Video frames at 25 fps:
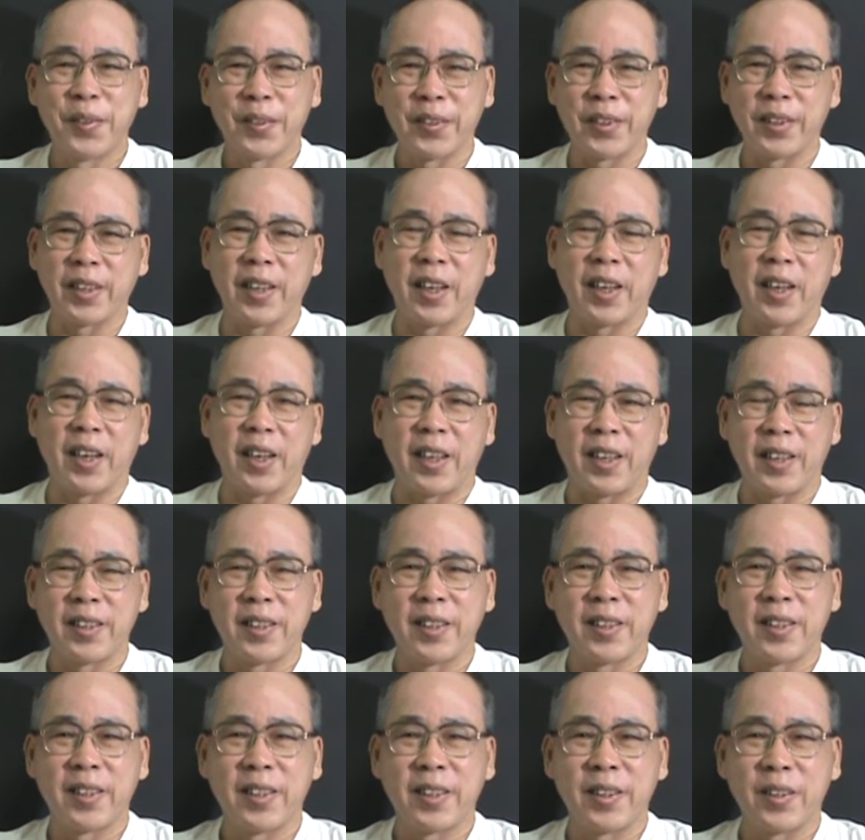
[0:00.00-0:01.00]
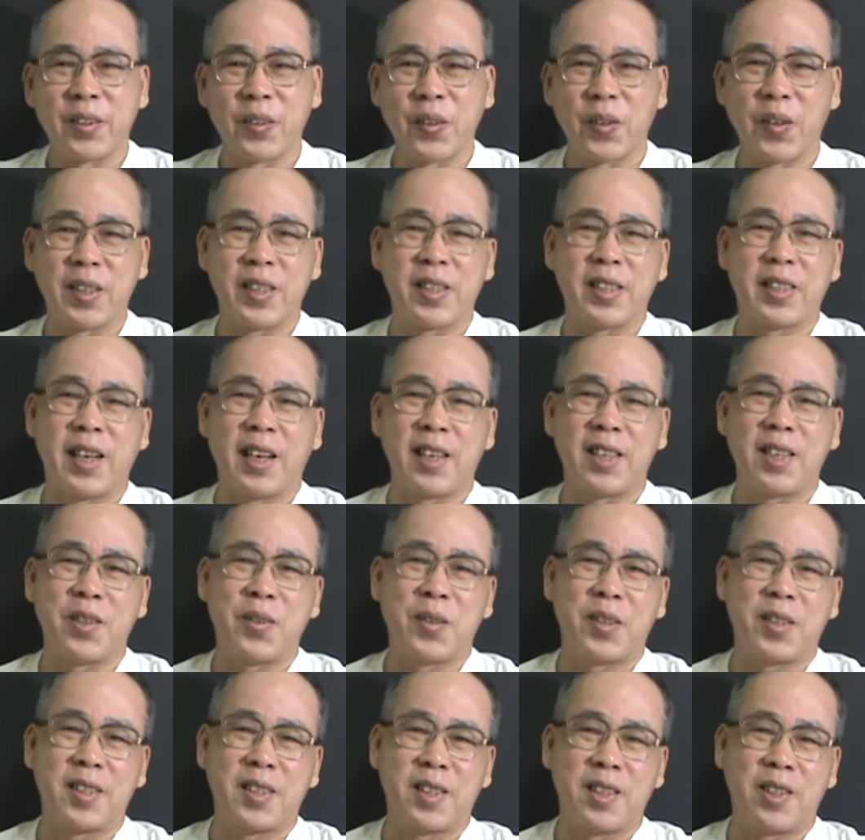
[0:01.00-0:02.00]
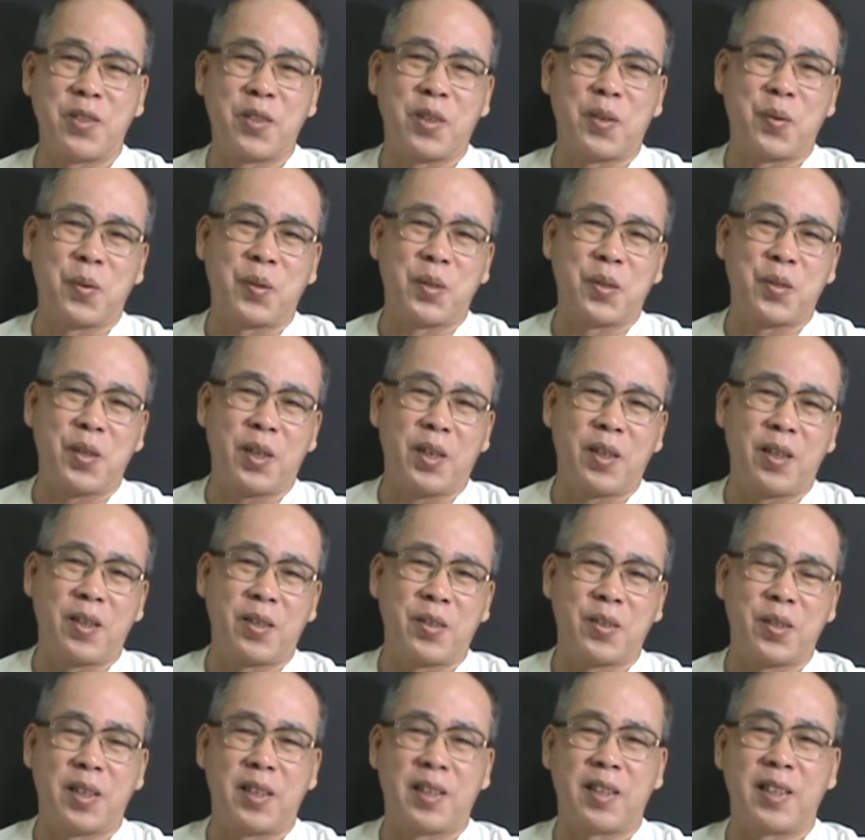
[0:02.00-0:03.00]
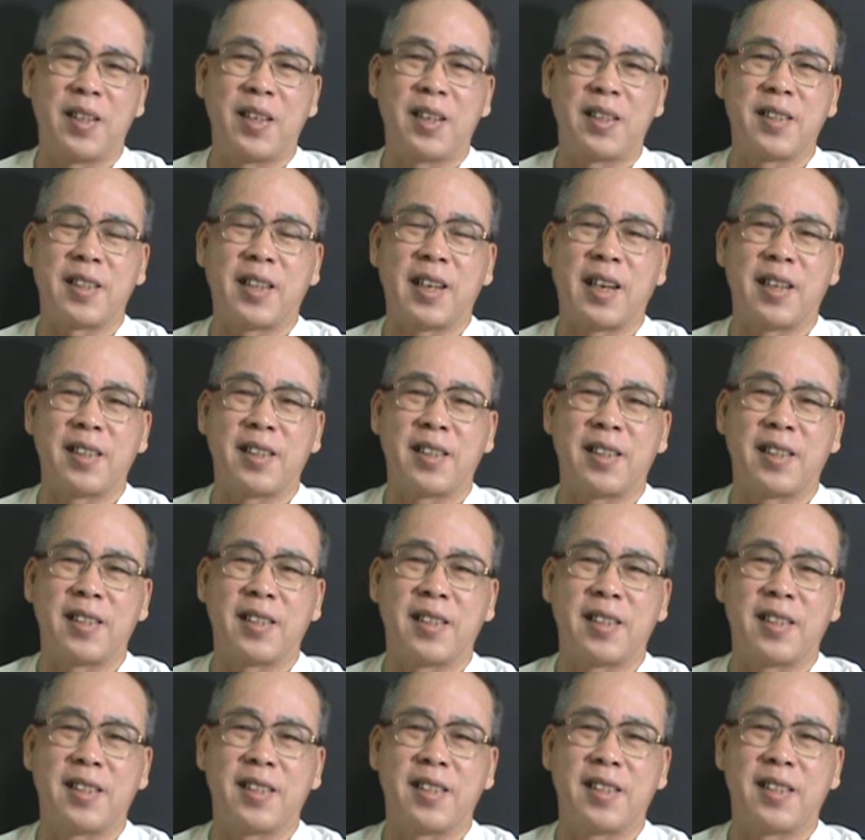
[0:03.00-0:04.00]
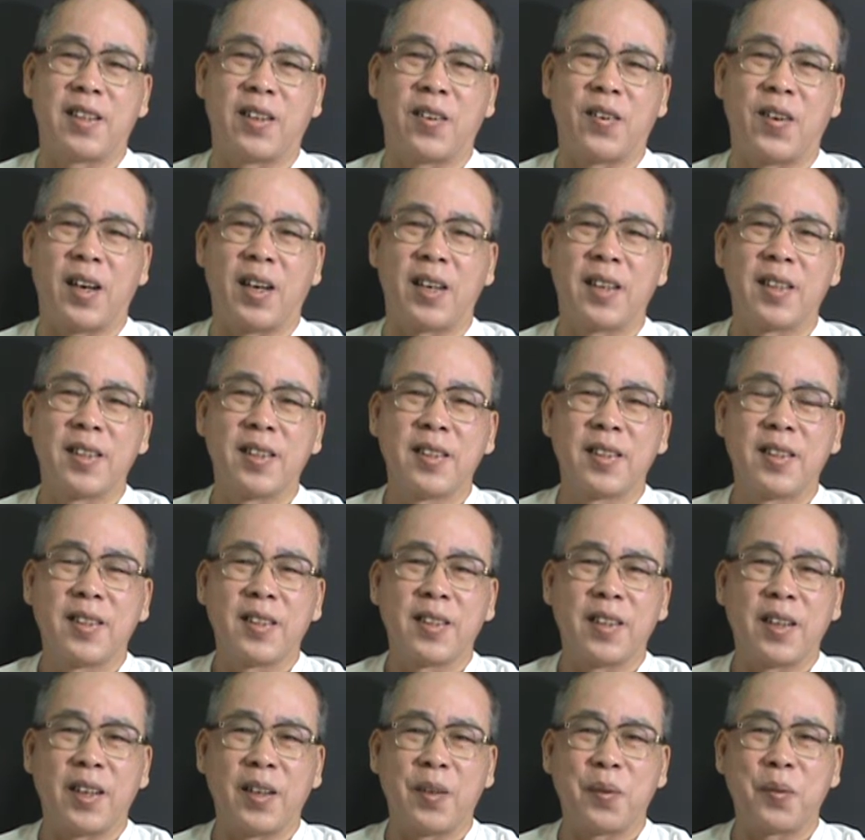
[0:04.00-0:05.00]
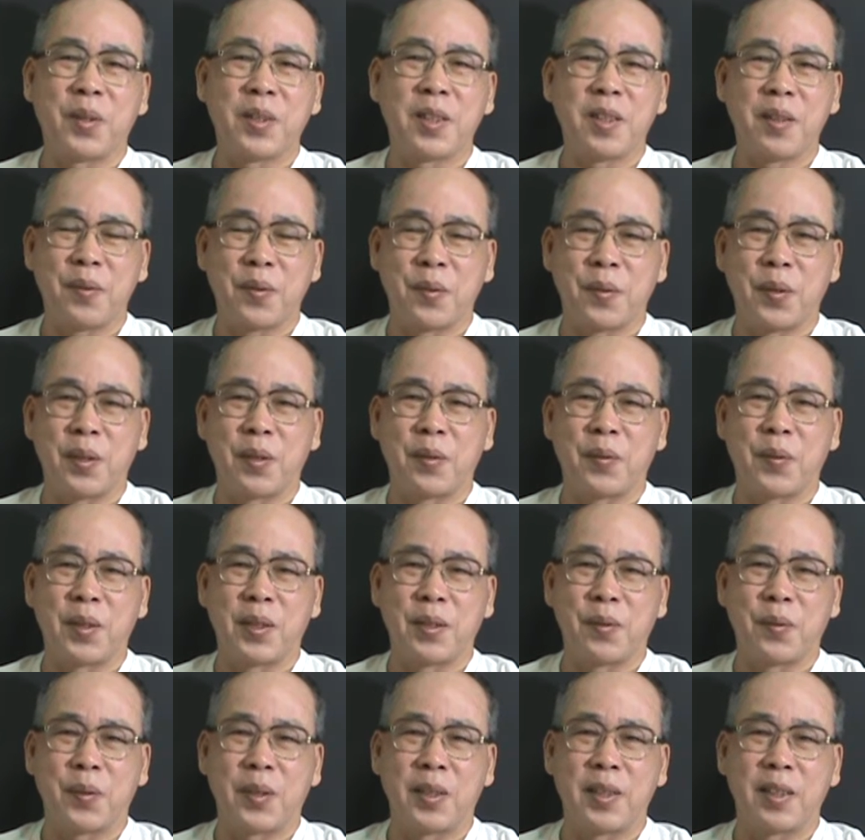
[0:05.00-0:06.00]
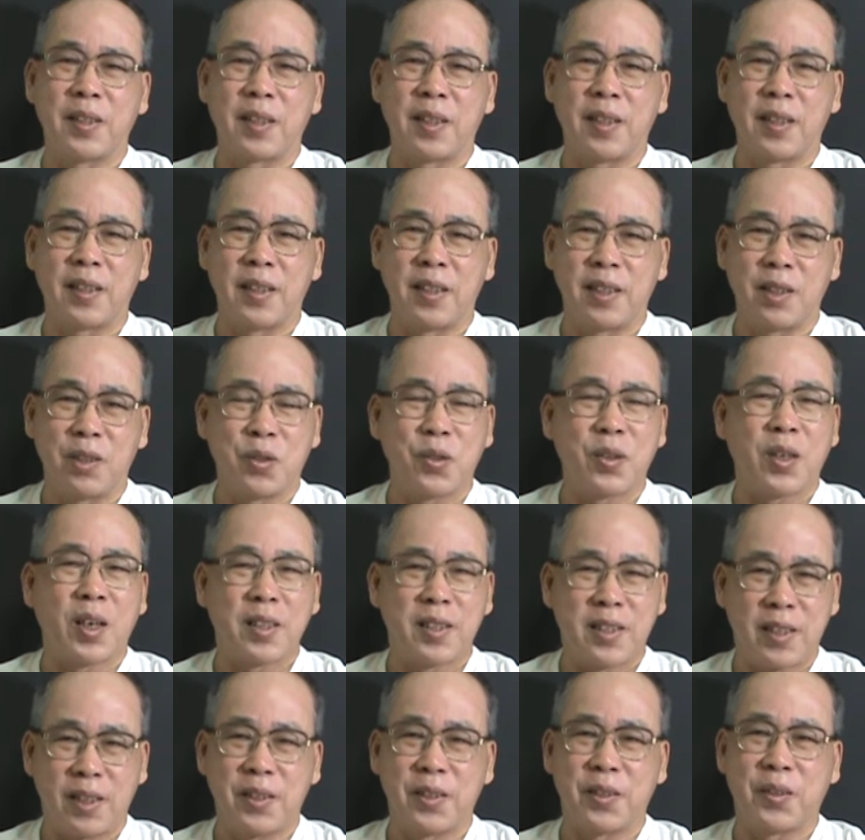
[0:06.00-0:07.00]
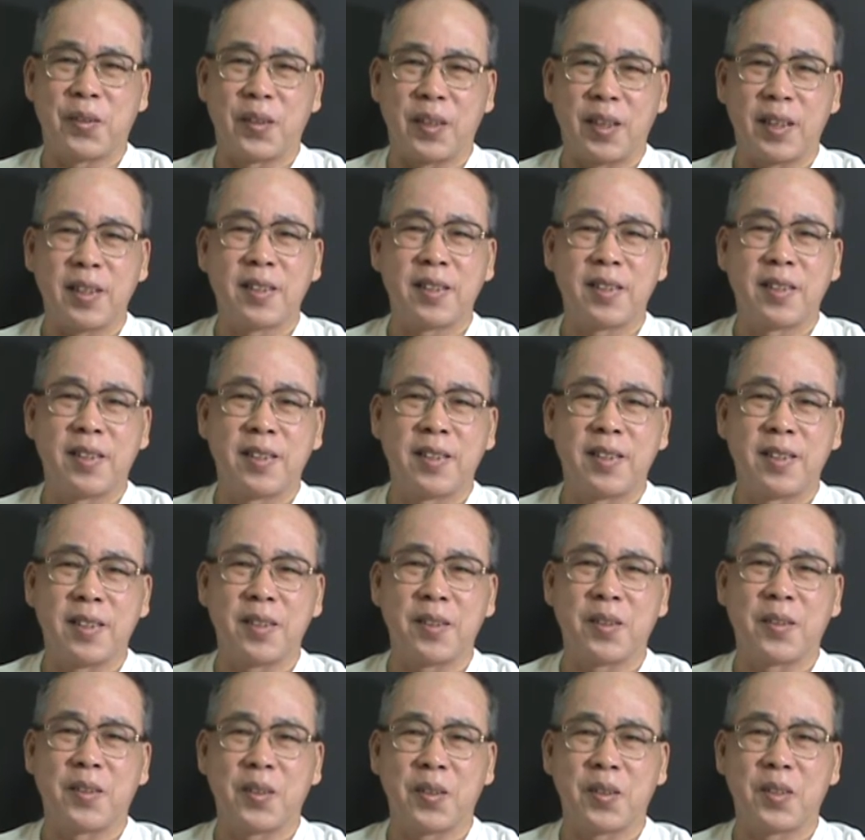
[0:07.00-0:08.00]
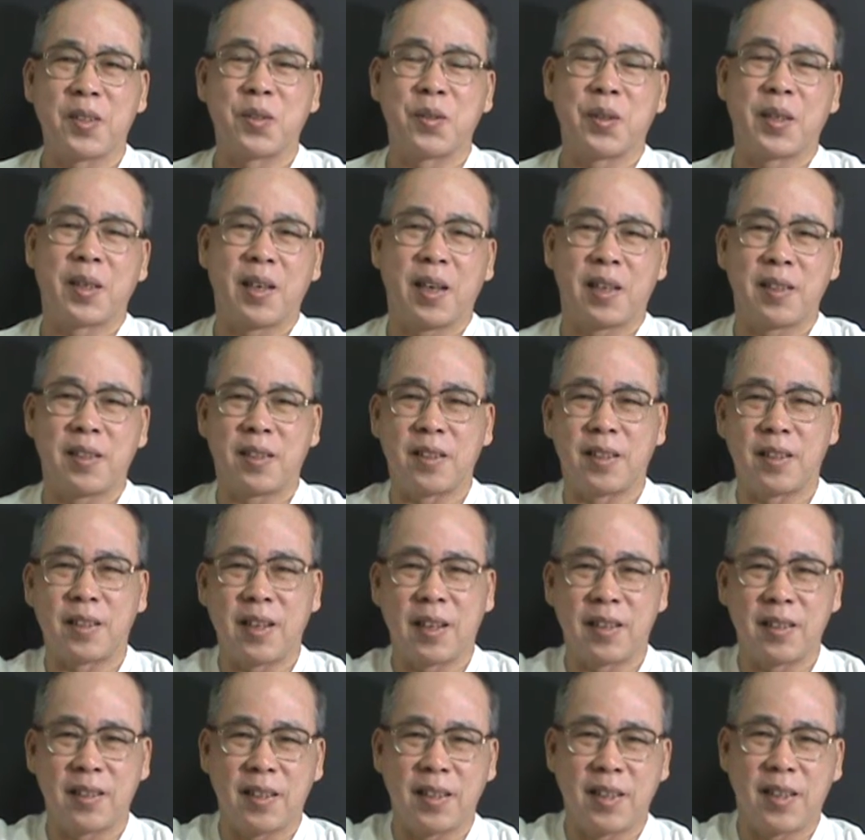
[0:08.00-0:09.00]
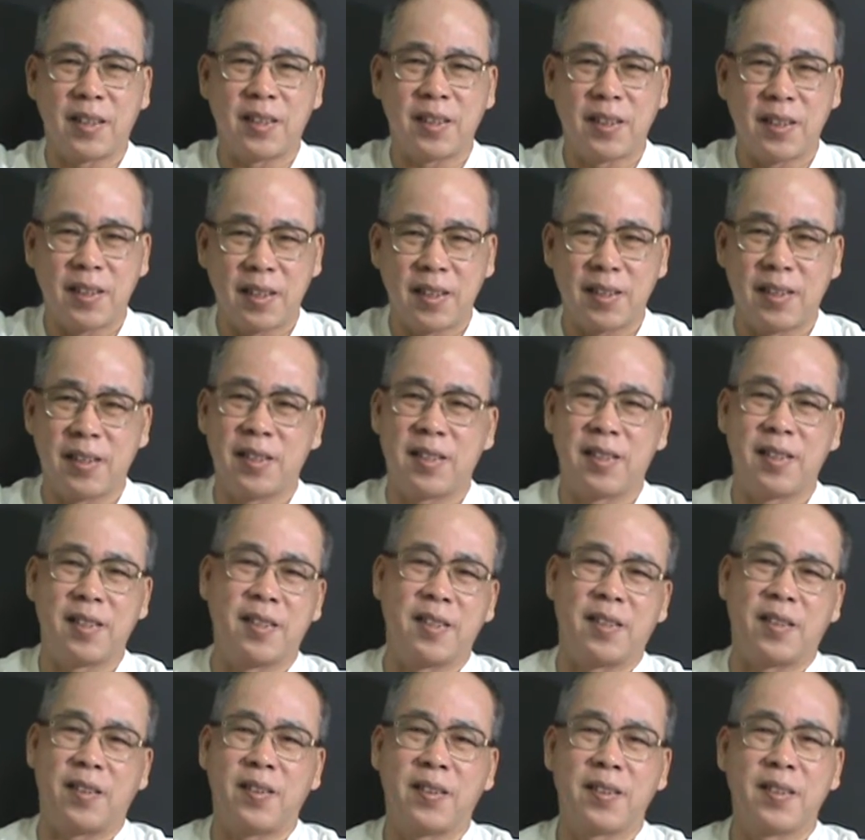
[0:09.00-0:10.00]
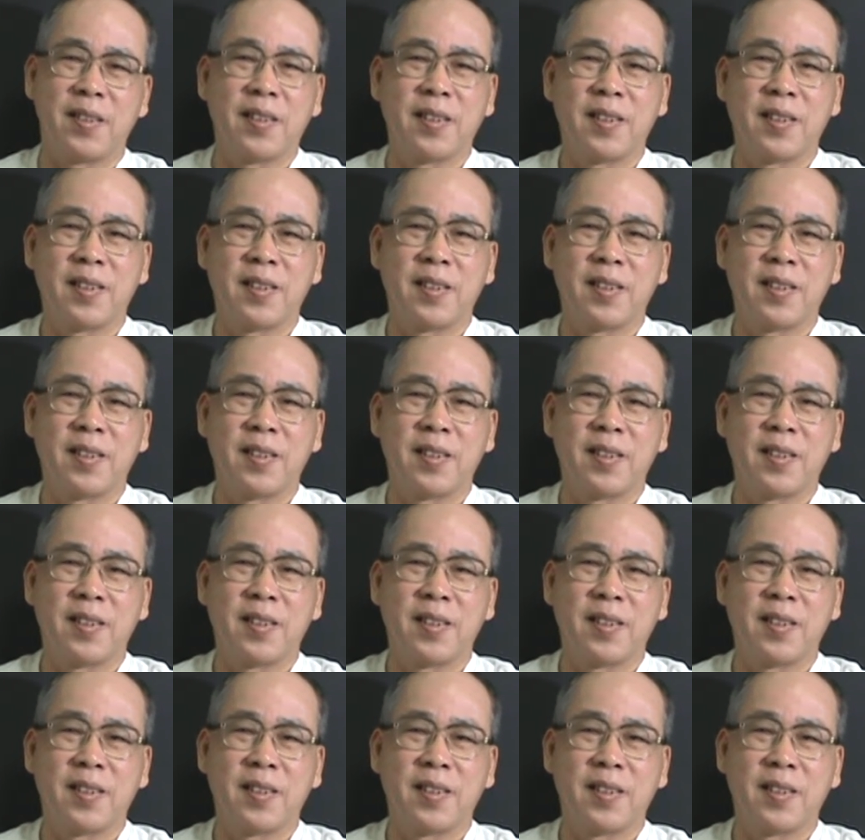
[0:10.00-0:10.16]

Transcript: 你看看。如果是三十岁、四十岁、五十岁、六十岁人认识开始认识字的话，哎，我这我我我以前的邻居还真有嘞，真有六十岁开始开始练习认识字哦。